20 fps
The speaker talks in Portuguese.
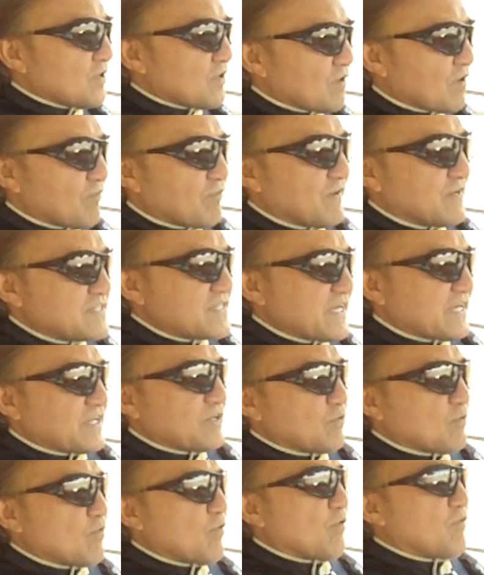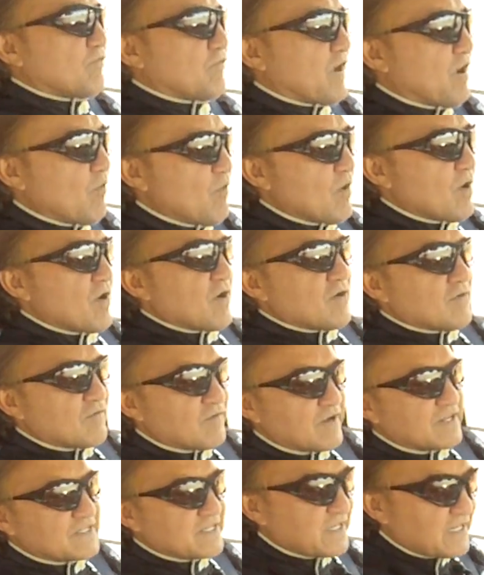Vamos fazer aqui o curvão,
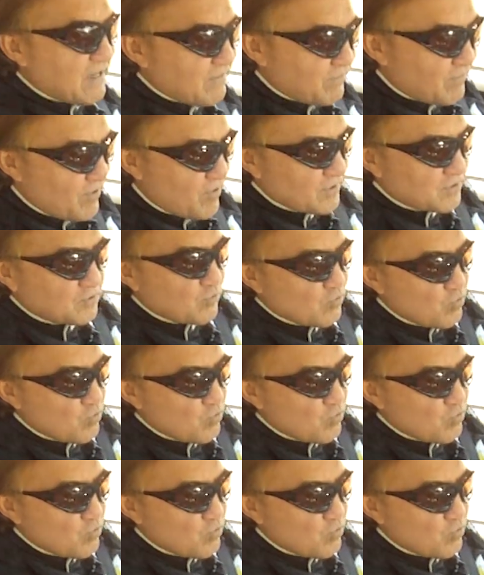fazendo a volta.